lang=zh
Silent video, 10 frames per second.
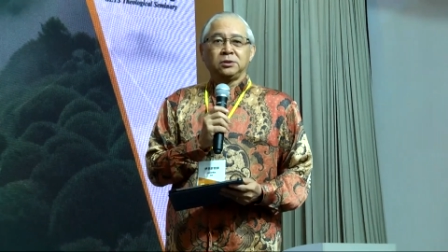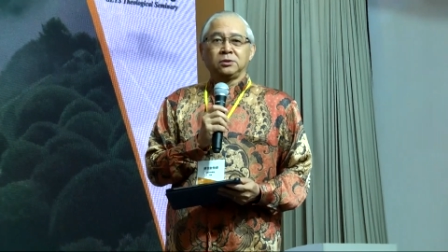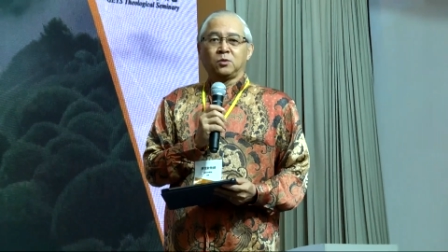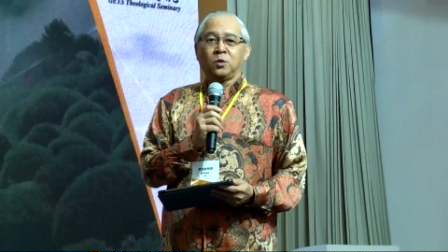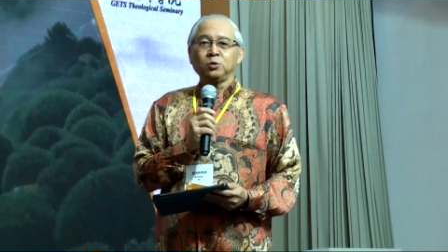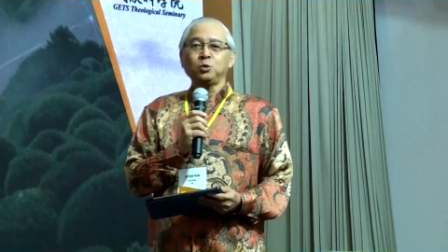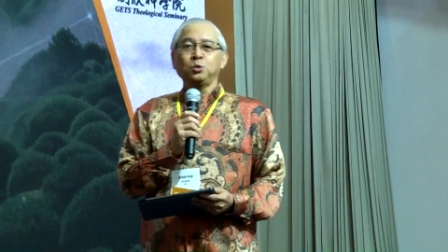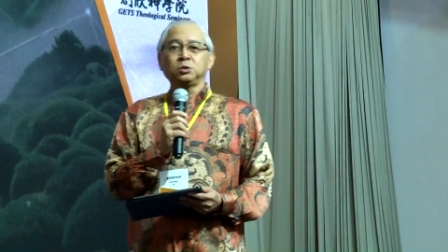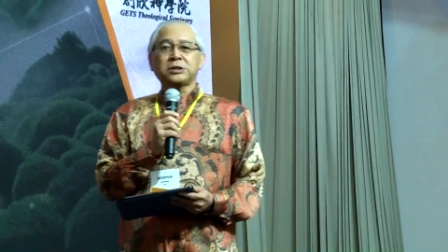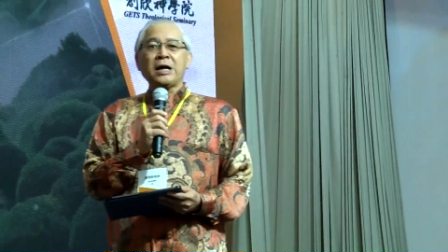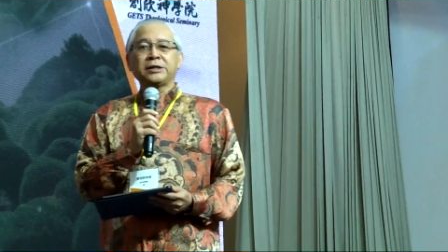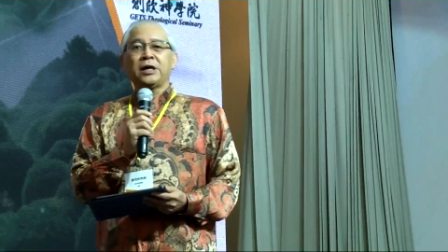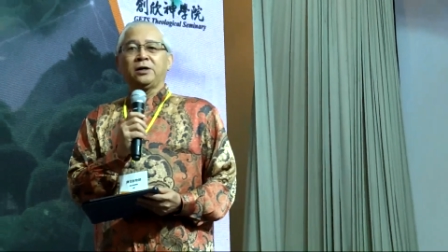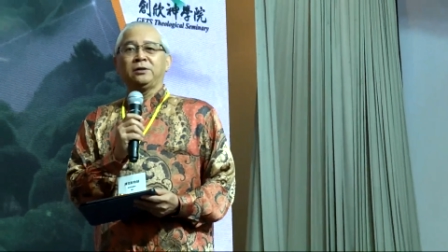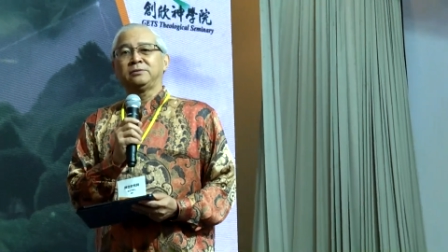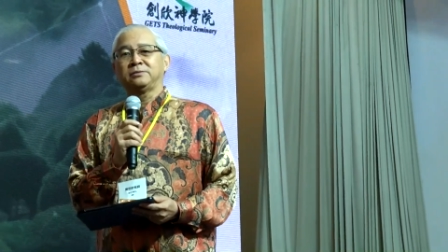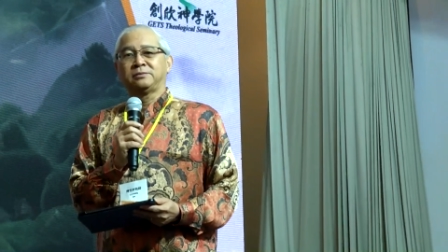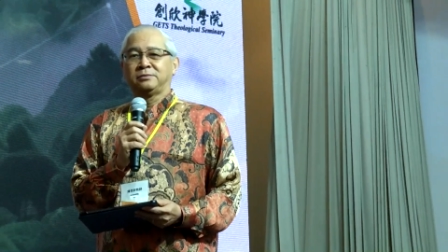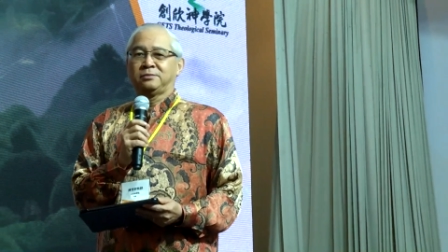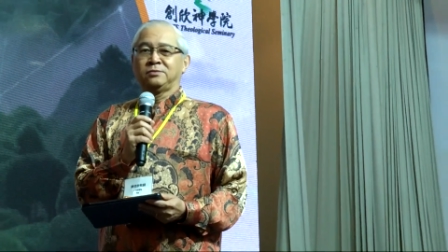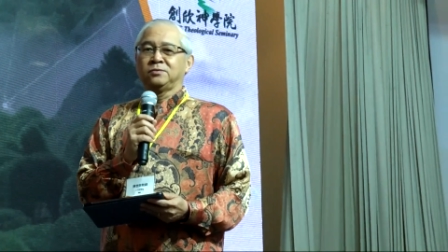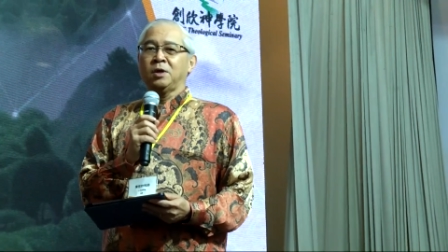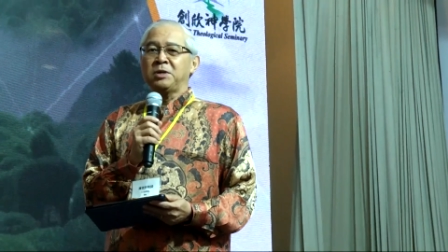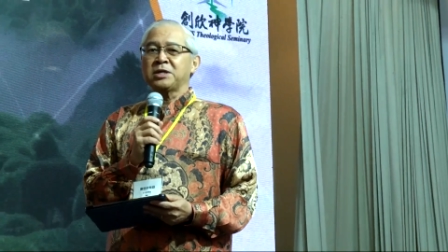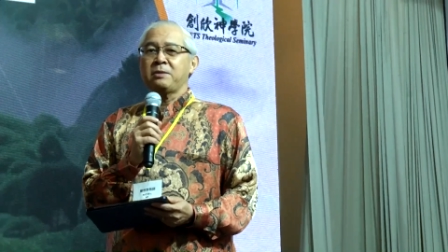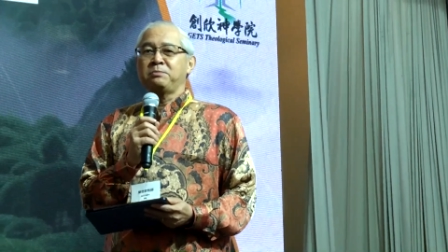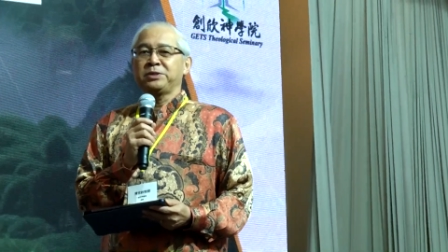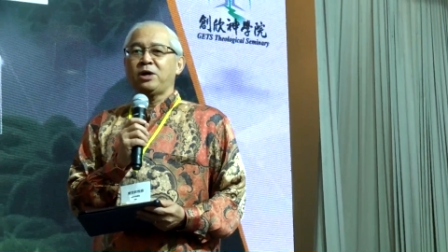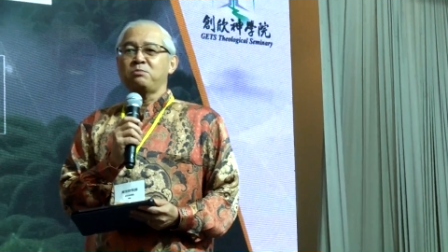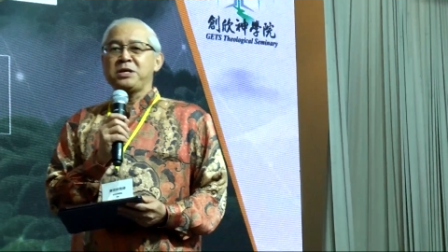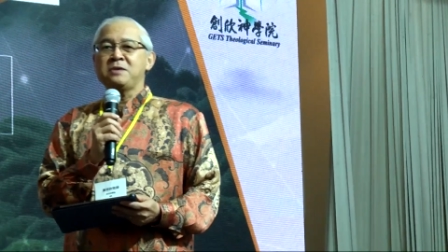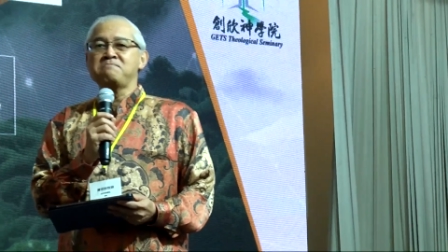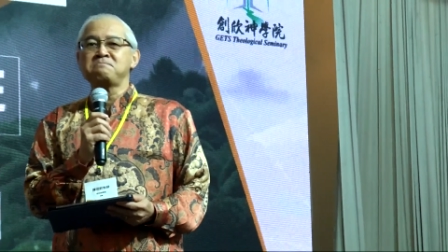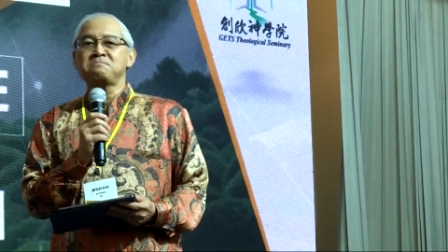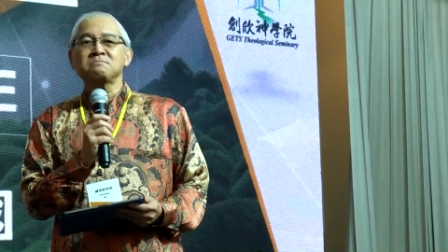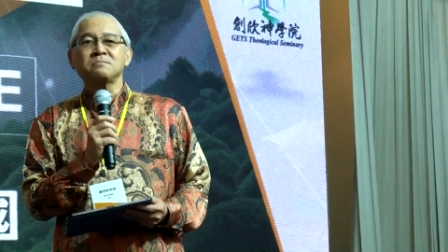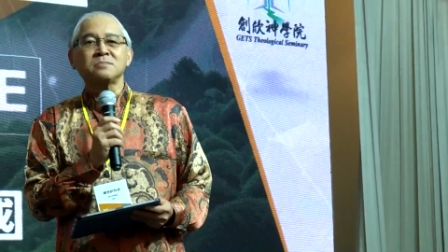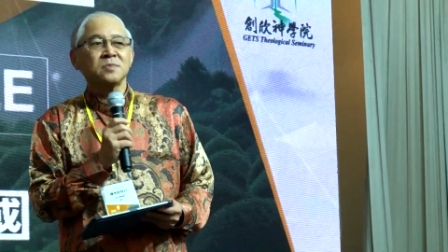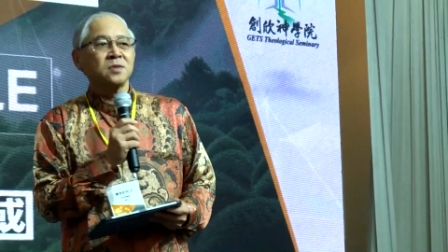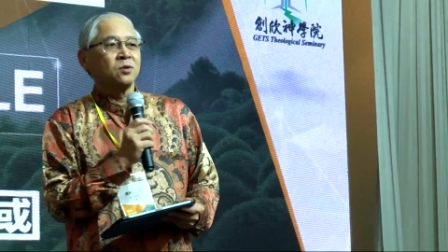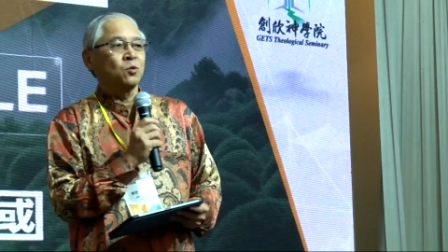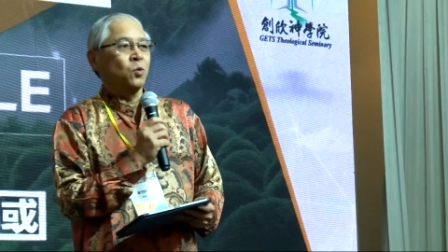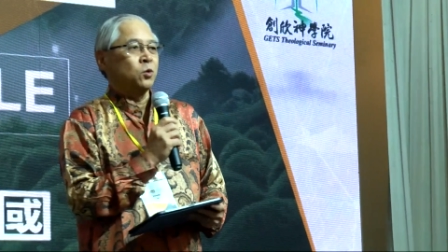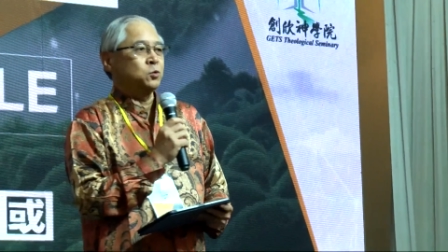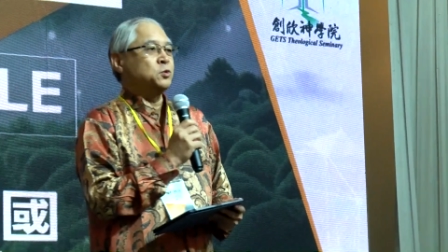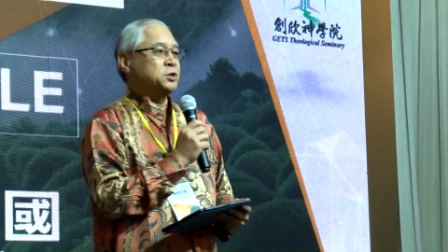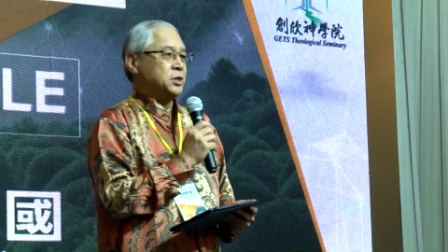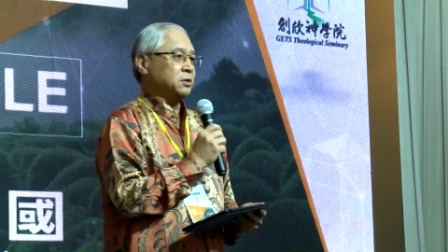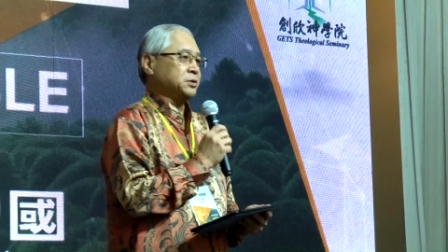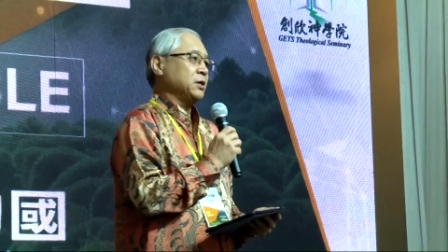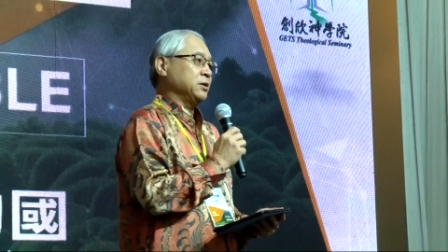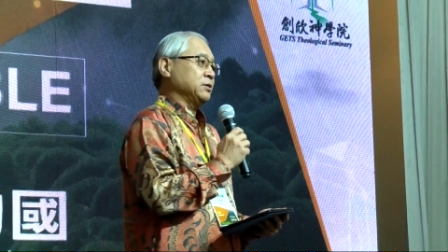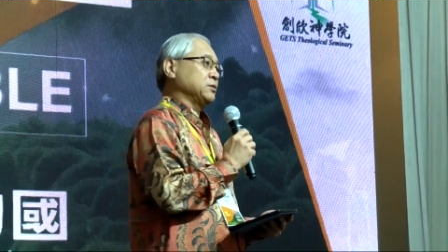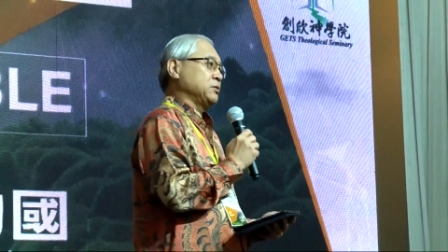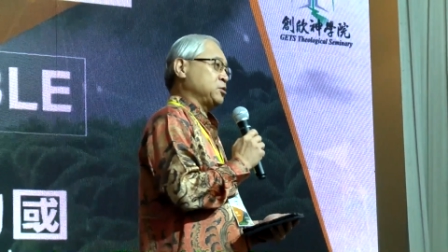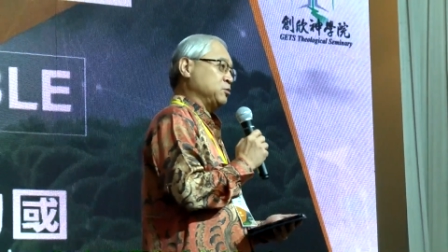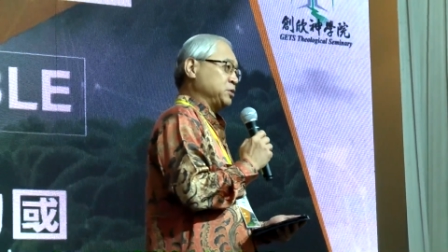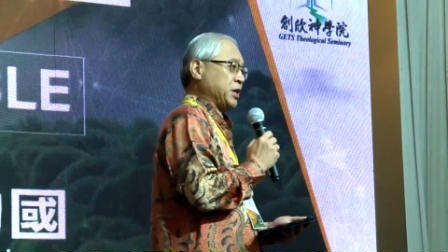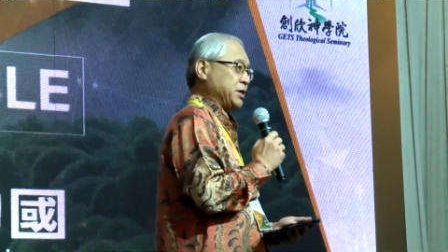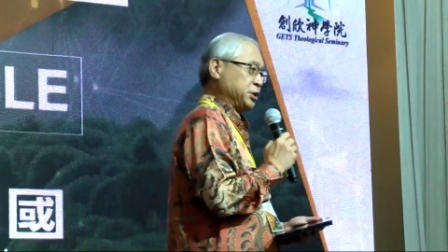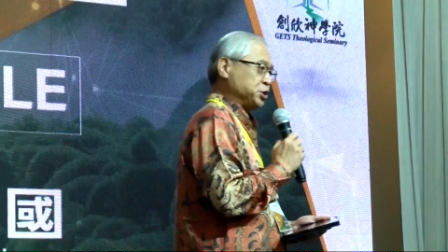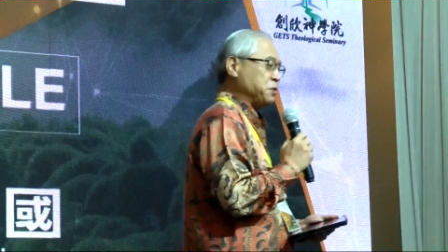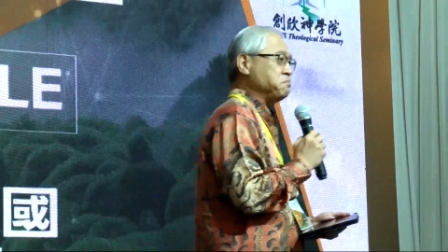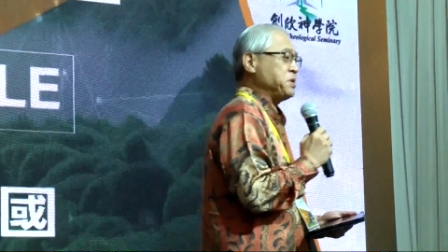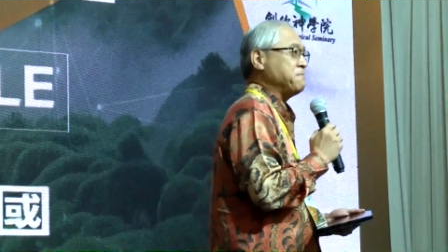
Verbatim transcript: 国度大到我们看不到边，国度小到就在你身边。